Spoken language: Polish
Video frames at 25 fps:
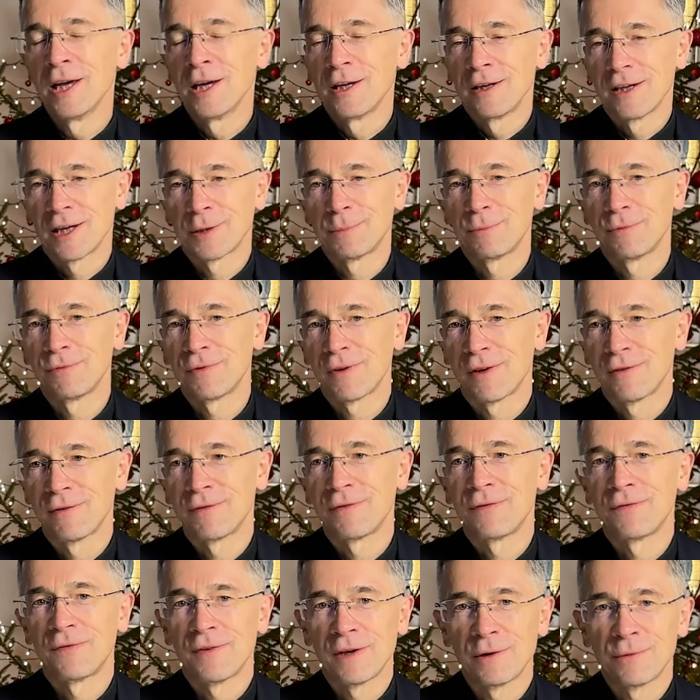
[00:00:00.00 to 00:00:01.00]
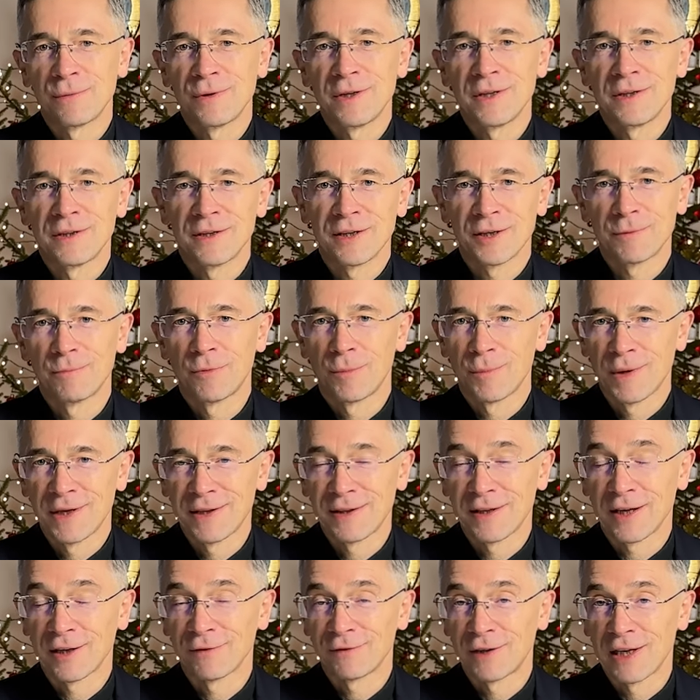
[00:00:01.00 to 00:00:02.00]
jak mówię, w wielu innych
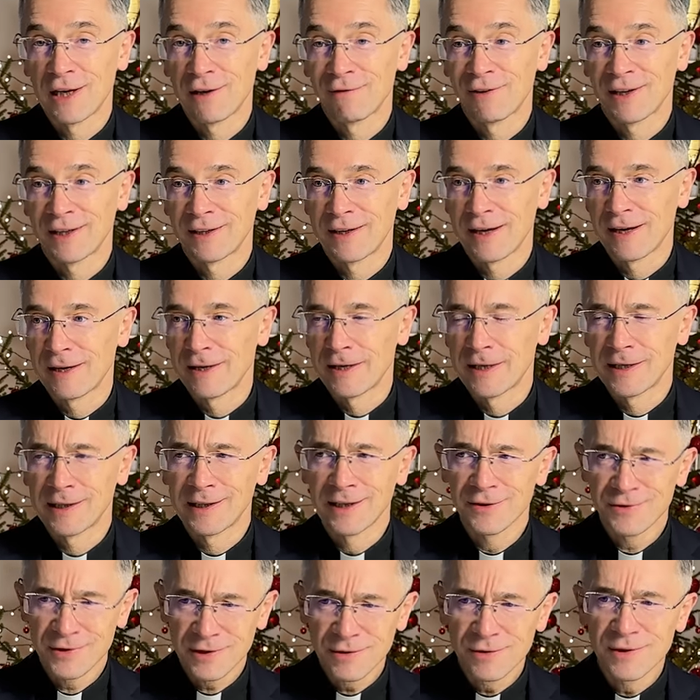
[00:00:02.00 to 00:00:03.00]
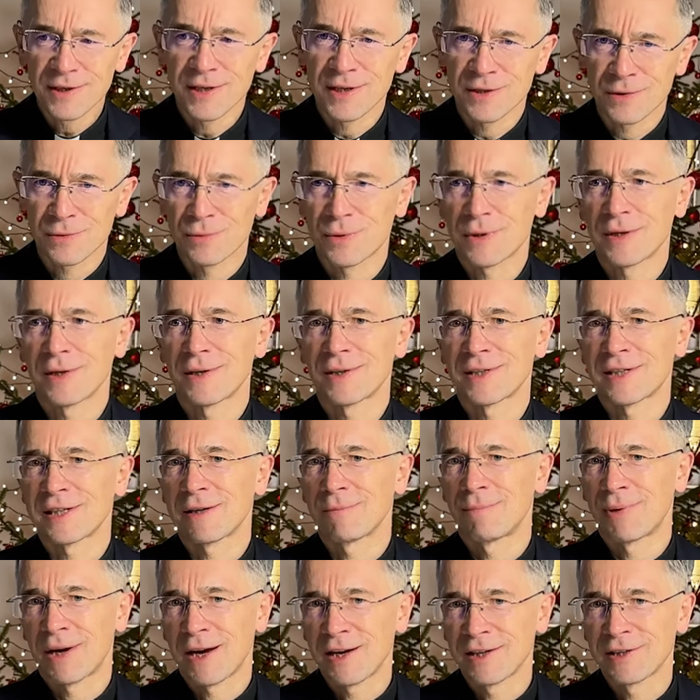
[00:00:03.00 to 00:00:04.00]
momentach w tej Ewangelii. Dlaczego Jezus
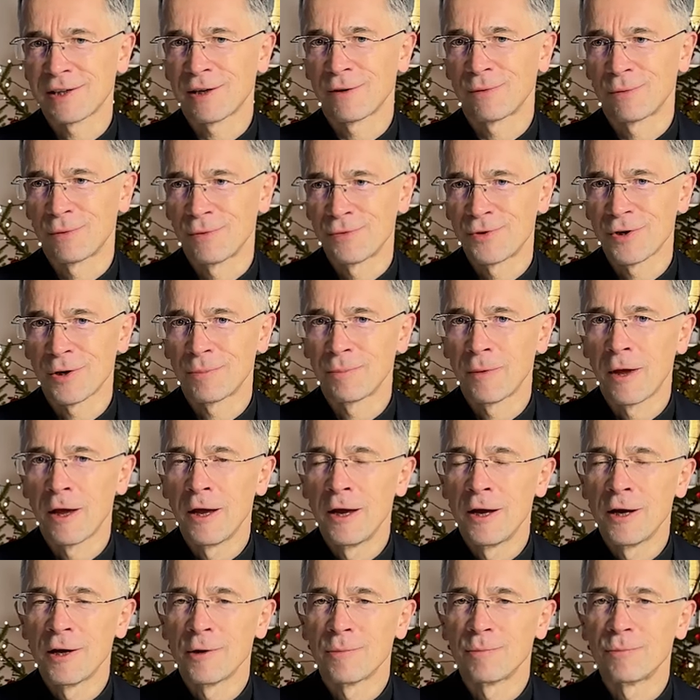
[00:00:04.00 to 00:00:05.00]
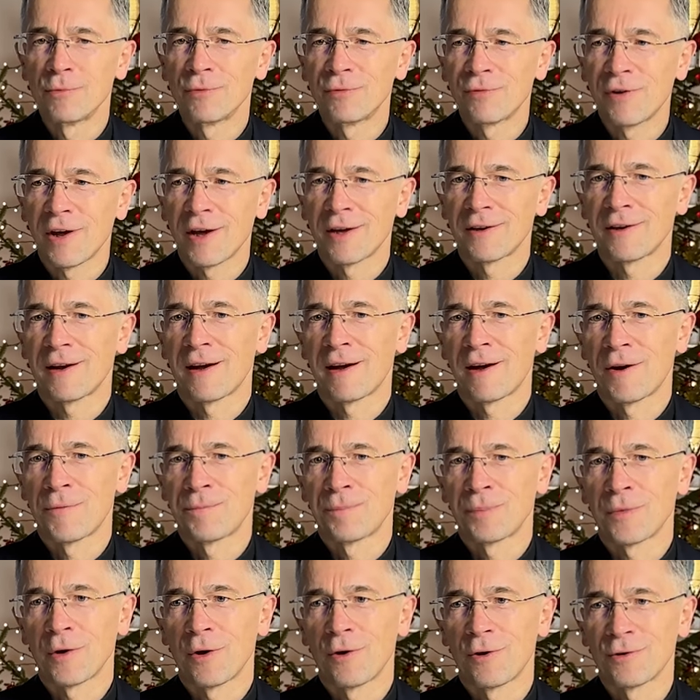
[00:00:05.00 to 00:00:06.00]
zabraniał ludziom mówienia
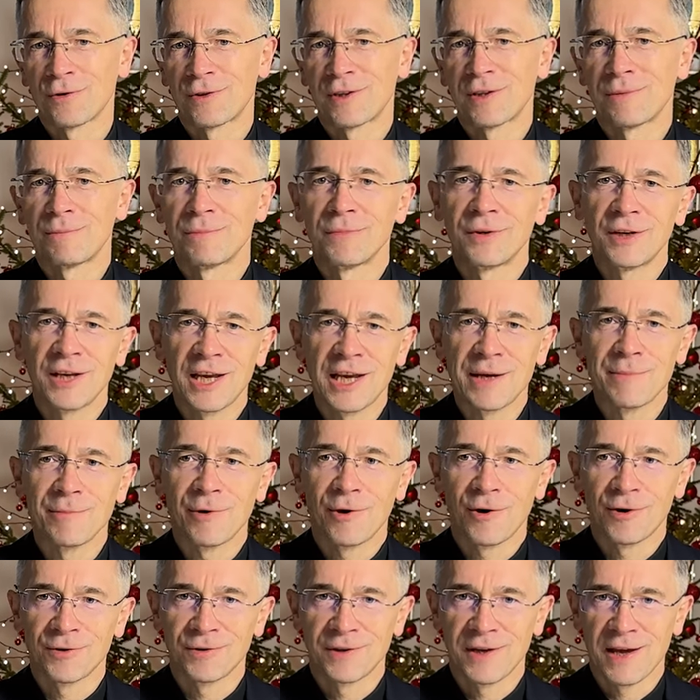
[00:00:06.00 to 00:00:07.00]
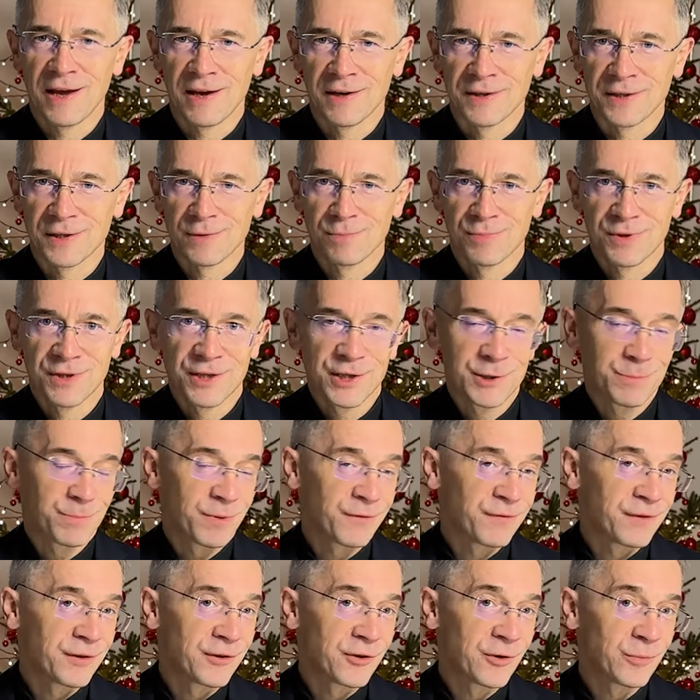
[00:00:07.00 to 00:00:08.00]
o tym, kim on jest? Przecież
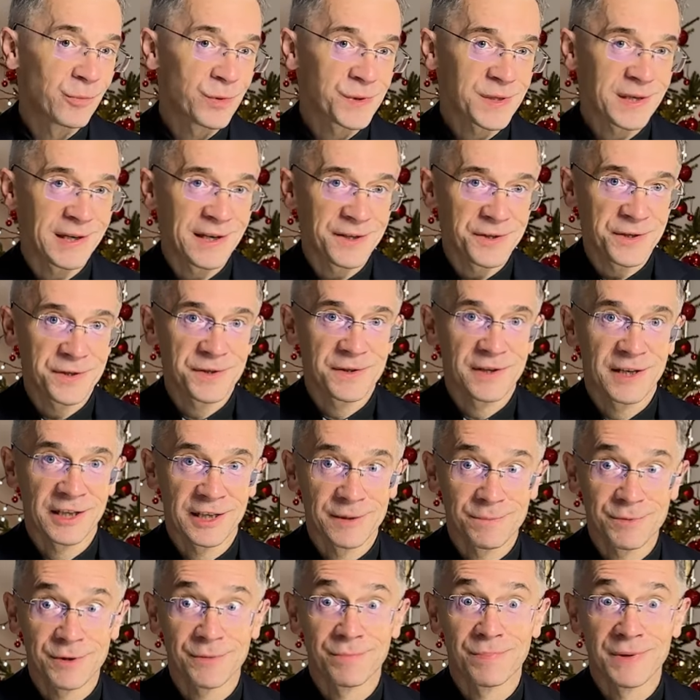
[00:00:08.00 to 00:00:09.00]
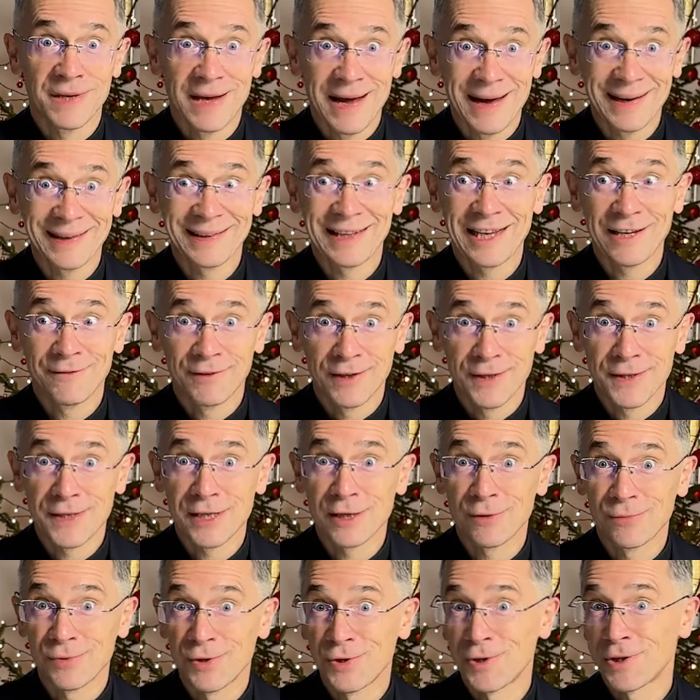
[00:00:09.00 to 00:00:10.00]
powinno mu zależeć na tym, żeby jak najwięcej
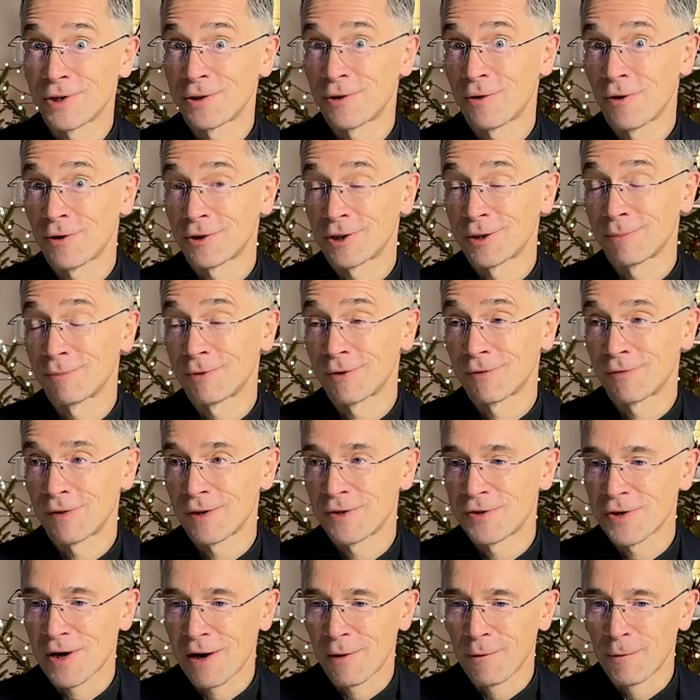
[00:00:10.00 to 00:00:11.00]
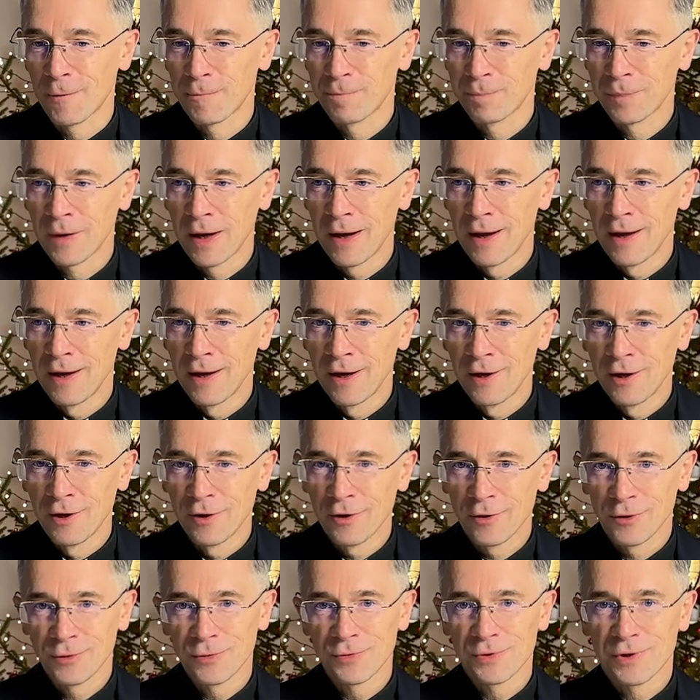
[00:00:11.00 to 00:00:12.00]
ludzi się o tym dowiedziało.
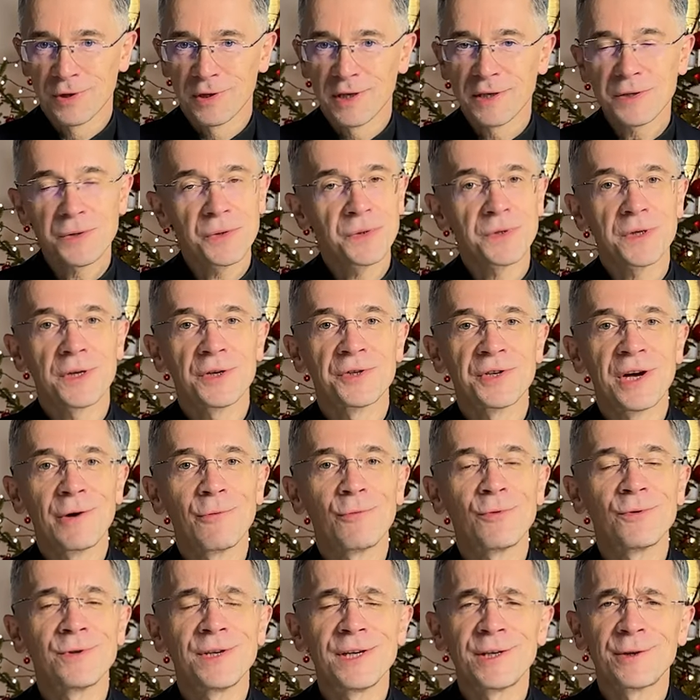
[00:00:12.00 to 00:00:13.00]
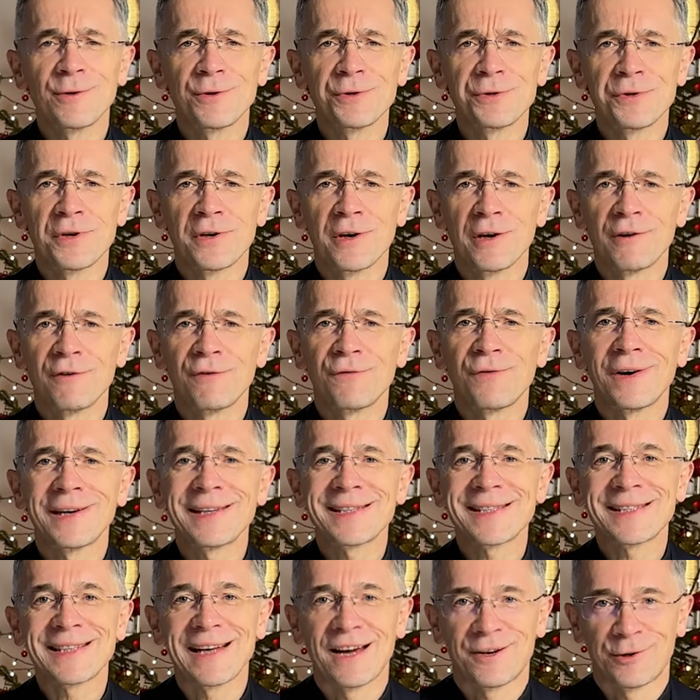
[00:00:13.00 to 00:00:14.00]
Otóż Jezus chciał uniknąć
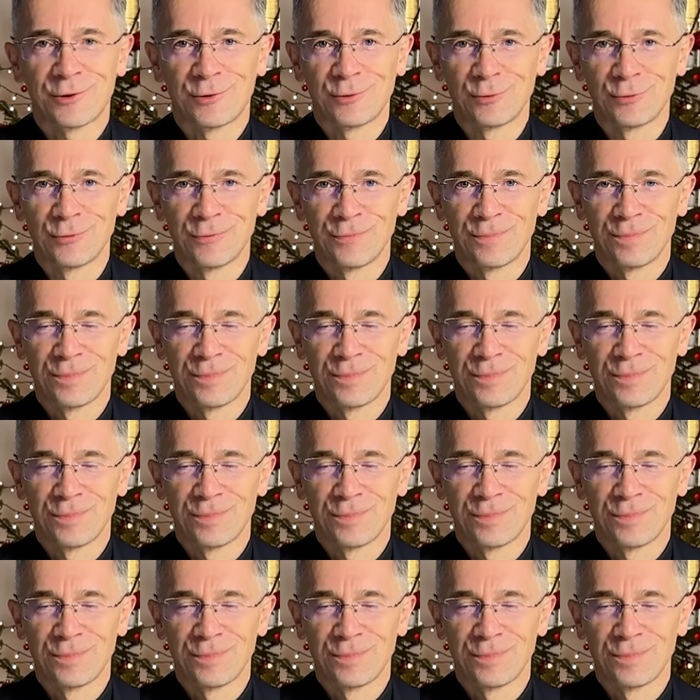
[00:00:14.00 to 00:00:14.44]
falstartu